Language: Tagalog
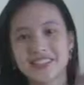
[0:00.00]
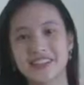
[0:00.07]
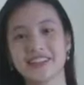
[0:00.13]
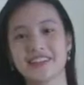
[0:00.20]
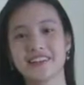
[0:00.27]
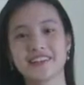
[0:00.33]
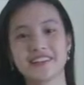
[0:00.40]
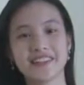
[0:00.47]
Kasi
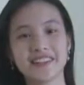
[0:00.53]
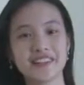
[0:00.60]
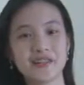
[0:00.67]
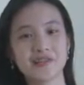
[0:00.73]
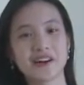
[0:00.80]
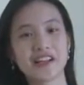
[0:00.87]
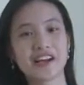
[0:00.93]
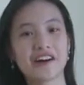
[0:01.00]

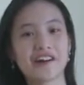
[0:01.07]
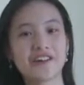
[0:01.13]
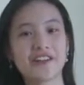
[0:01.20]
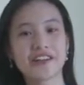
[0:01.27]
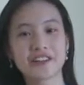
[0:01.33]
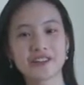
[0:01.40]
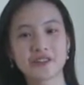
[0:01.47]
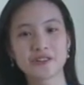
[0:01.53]
naniniwala ako
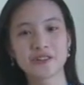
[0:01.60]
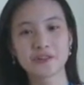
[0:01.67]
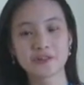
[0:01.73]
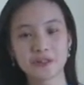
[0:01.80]
na ito yung